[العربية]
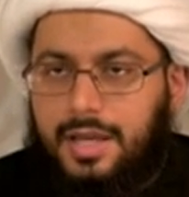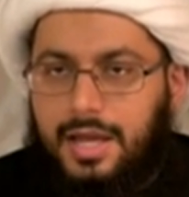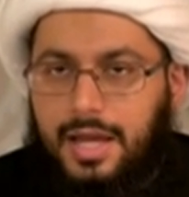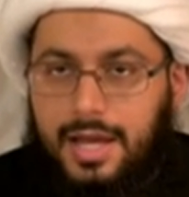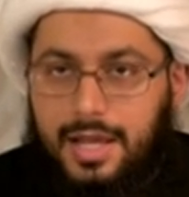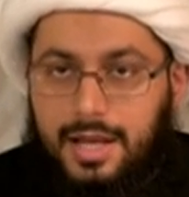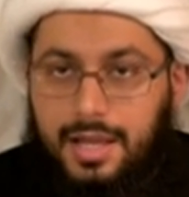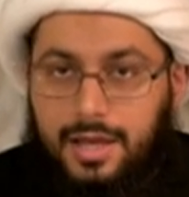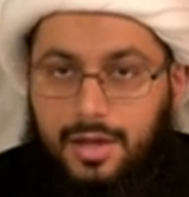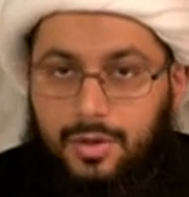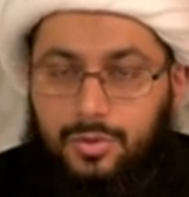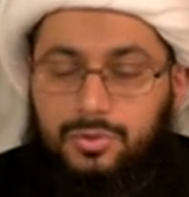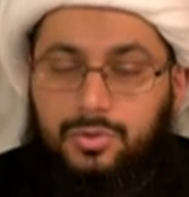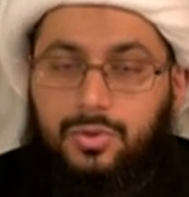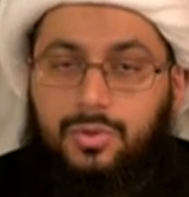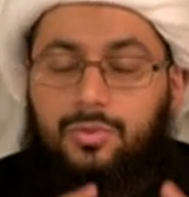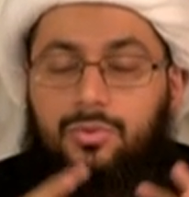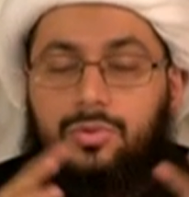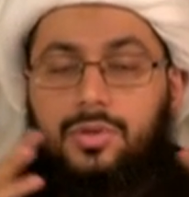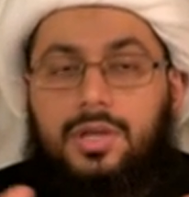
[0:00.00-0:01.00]
على
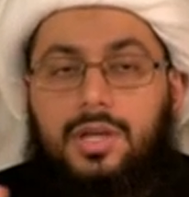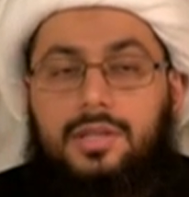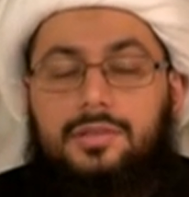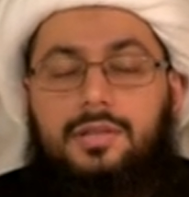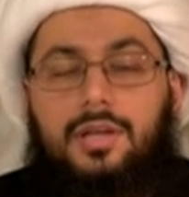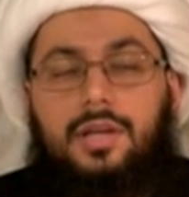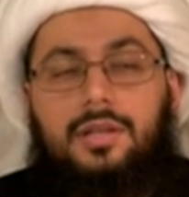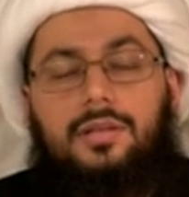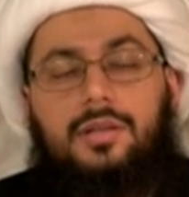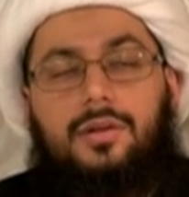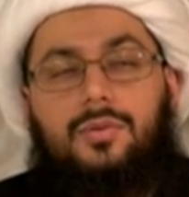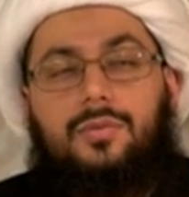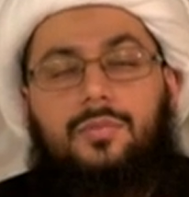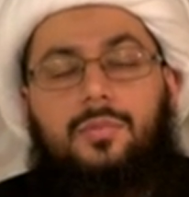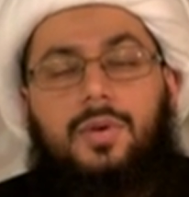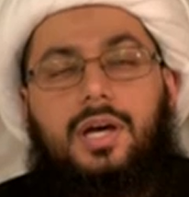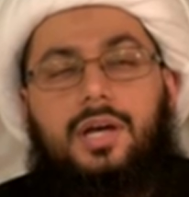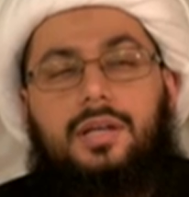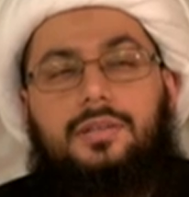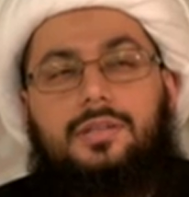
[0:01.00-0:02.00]
أضحوكة أنه
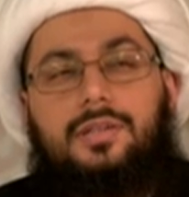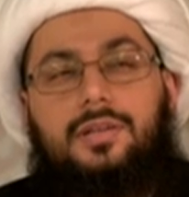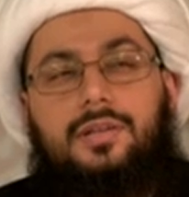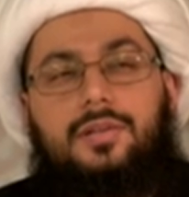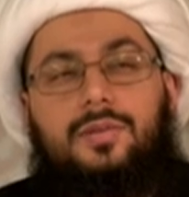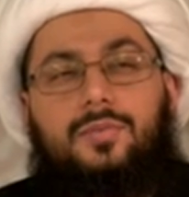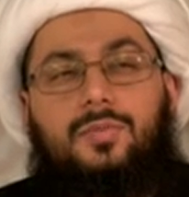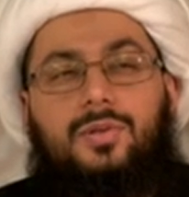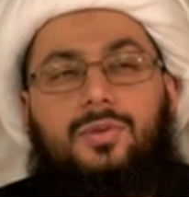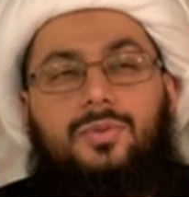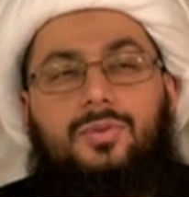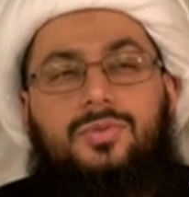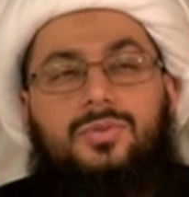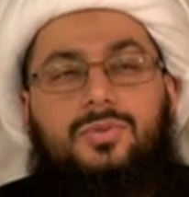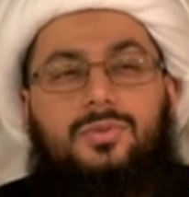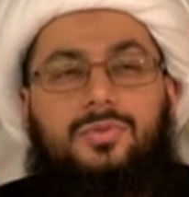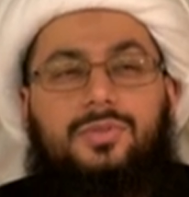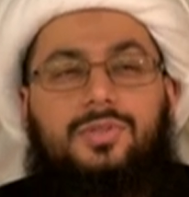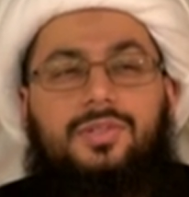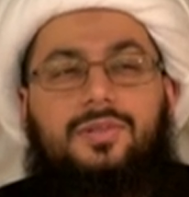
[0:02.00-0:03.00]
ما أدري علم
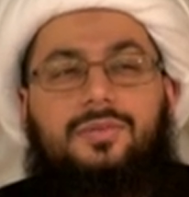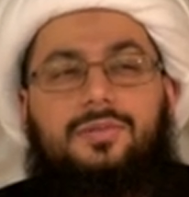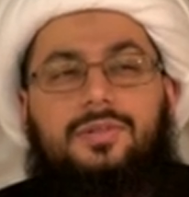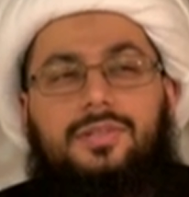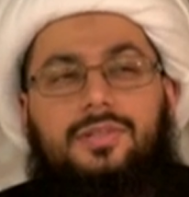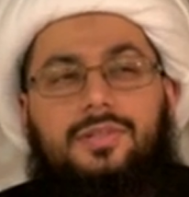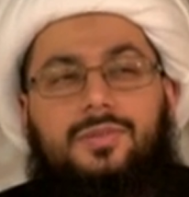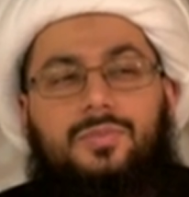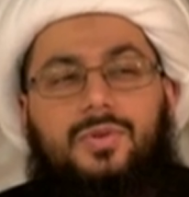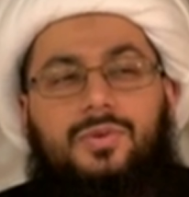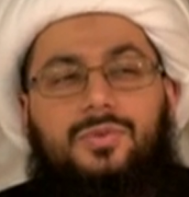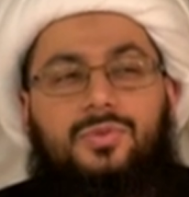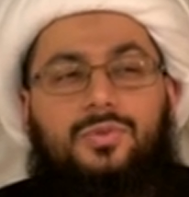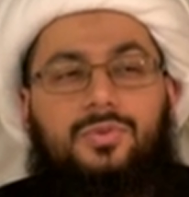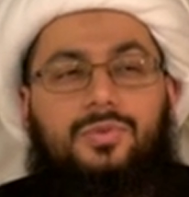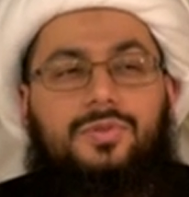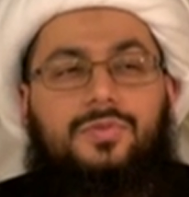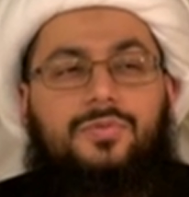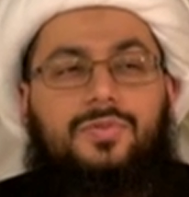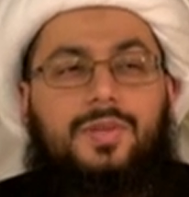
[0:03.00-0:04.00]
الأصول
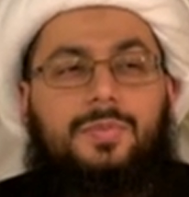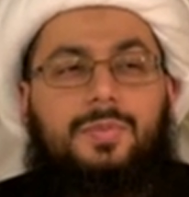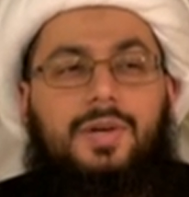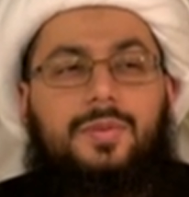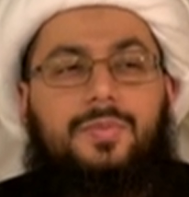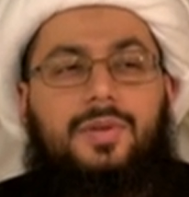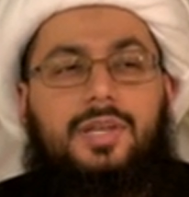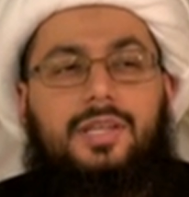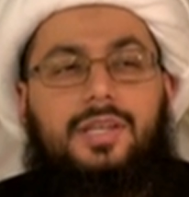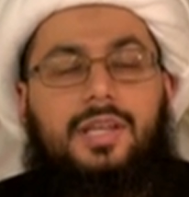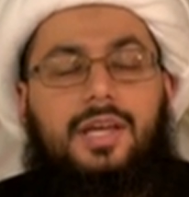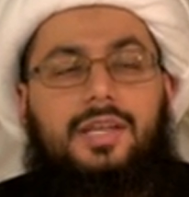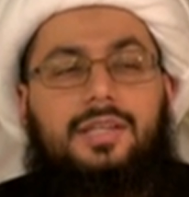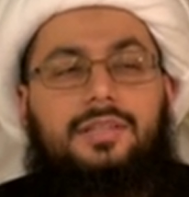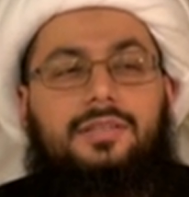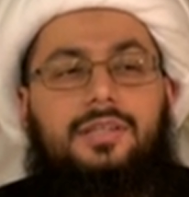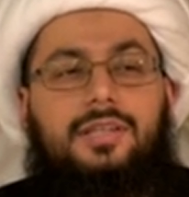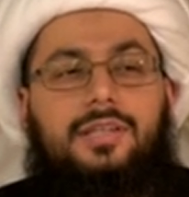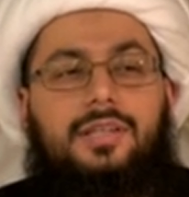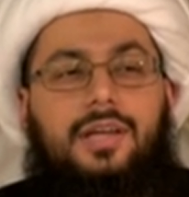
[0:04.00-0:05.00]
الموجود فيما بين
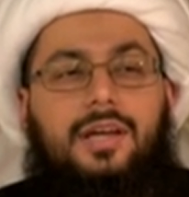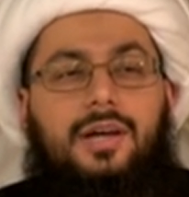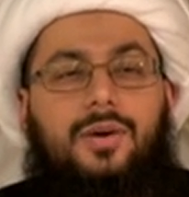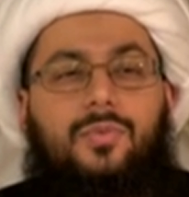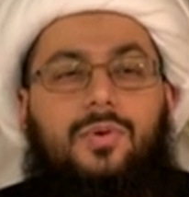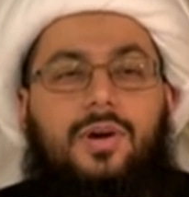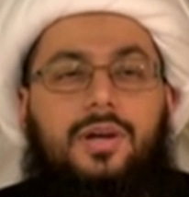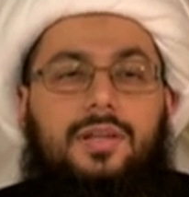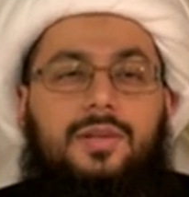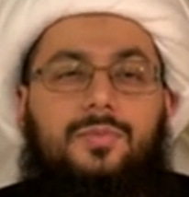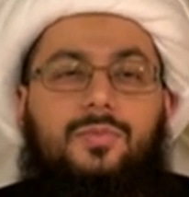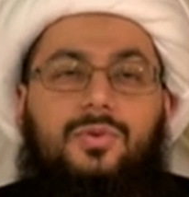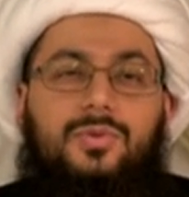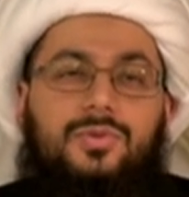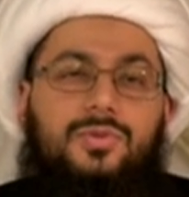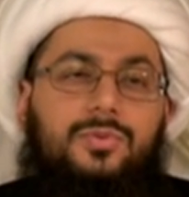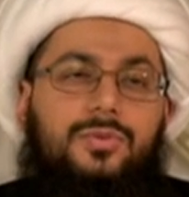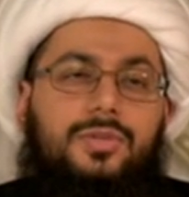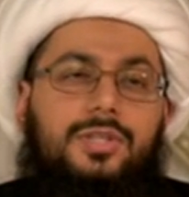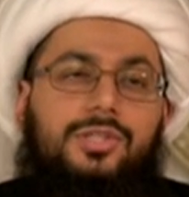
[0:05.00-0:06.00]
أيدينا هو علم
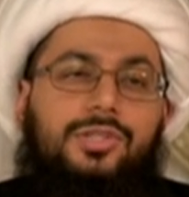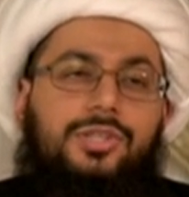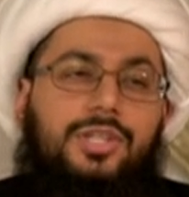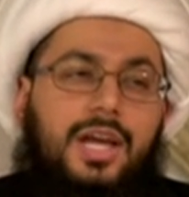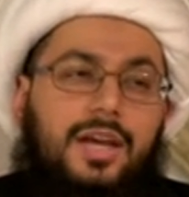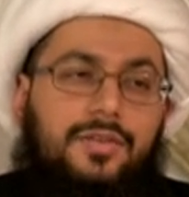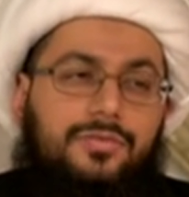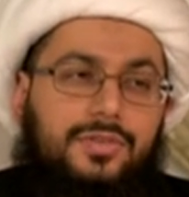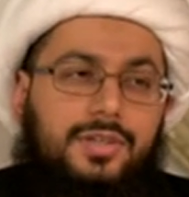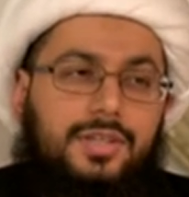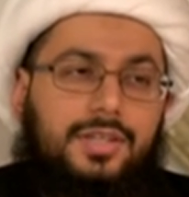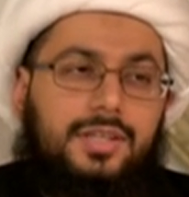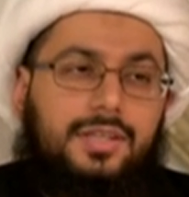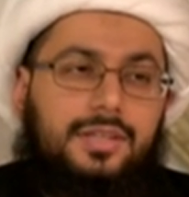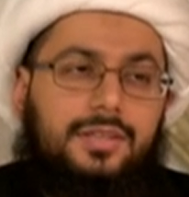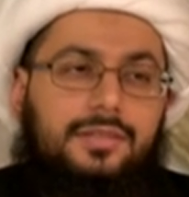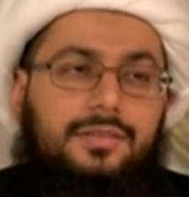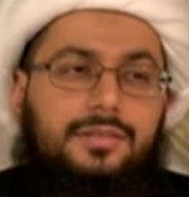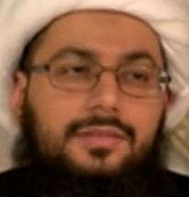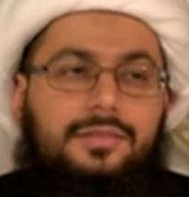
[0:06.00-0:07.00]
أصول
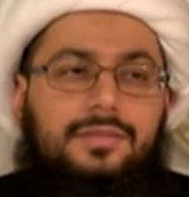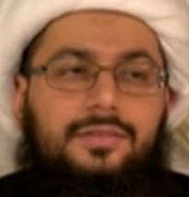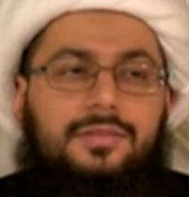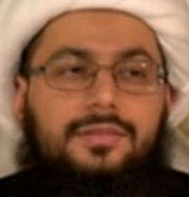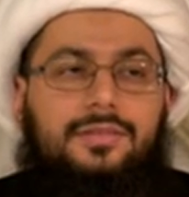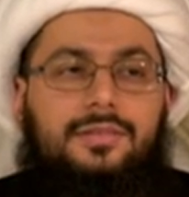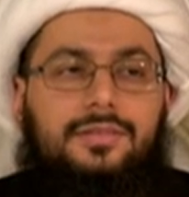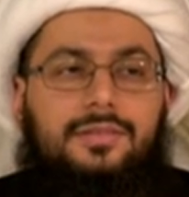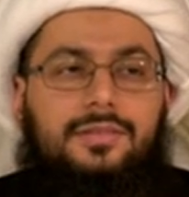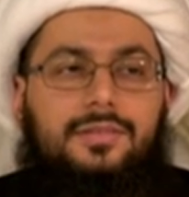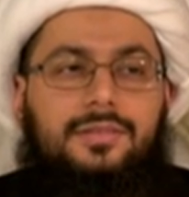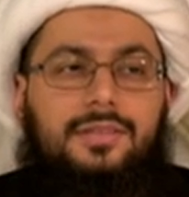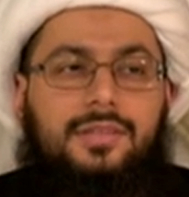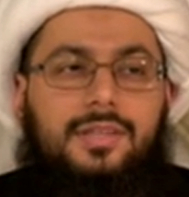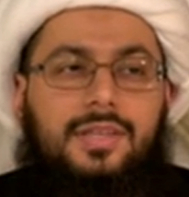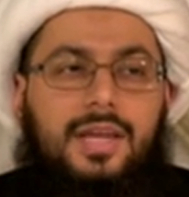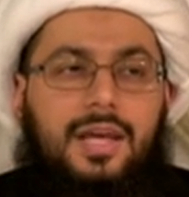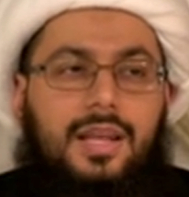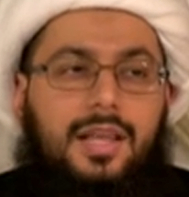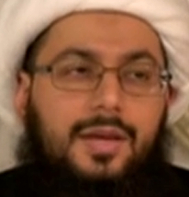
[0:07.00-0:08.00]
الشافعي
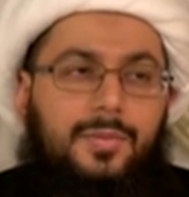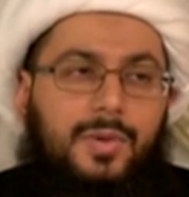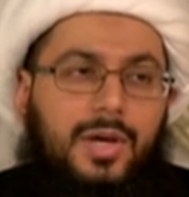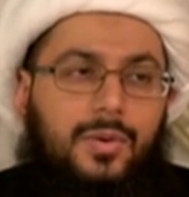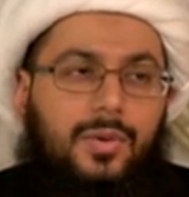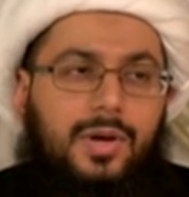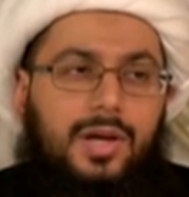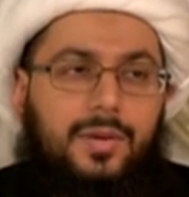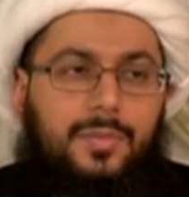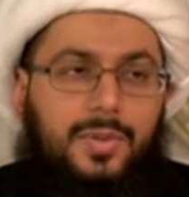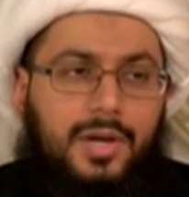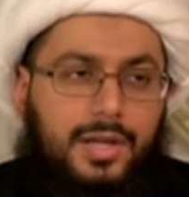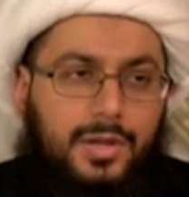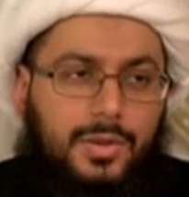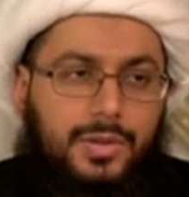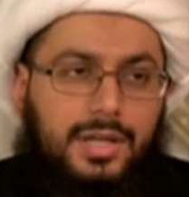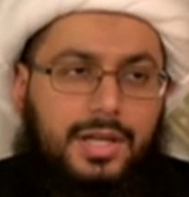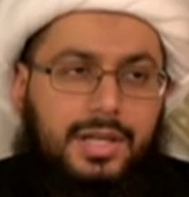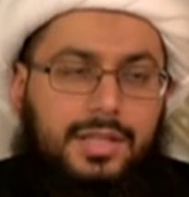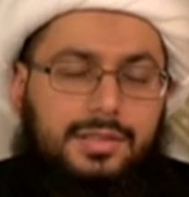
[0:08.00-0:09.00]
كلام هواء
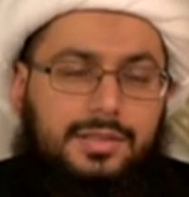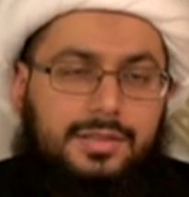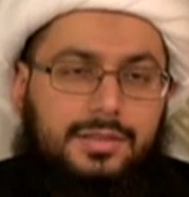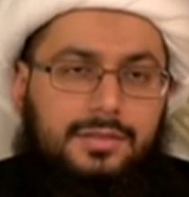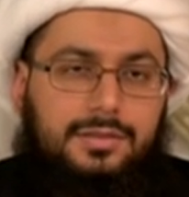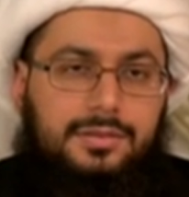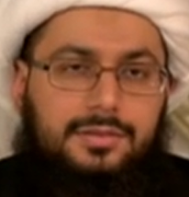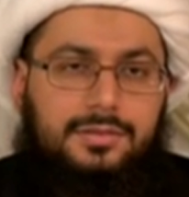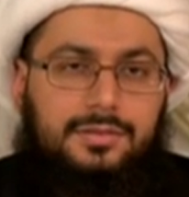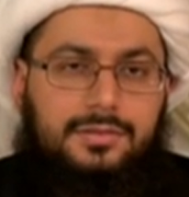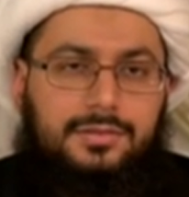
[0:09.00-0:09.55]
بالونات